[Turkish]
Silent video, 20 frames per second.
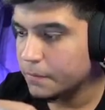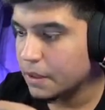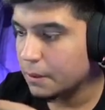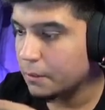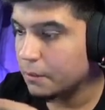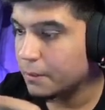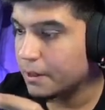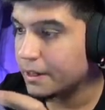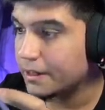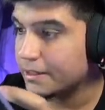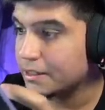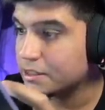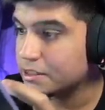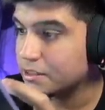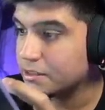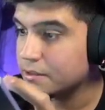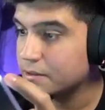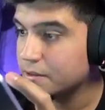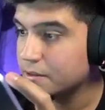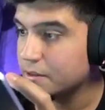Tamam arkadaşlar
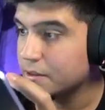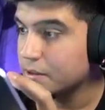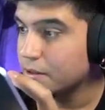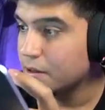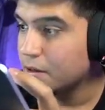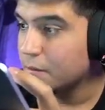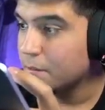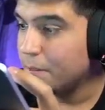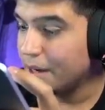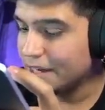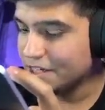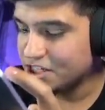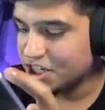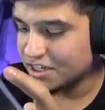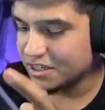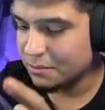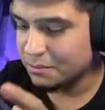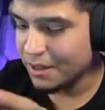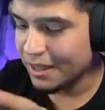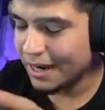Ben
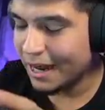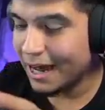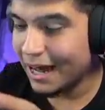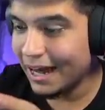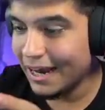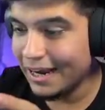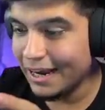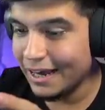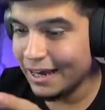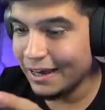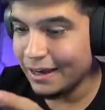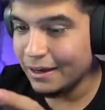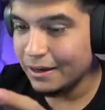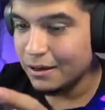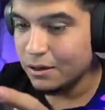çatımdan hala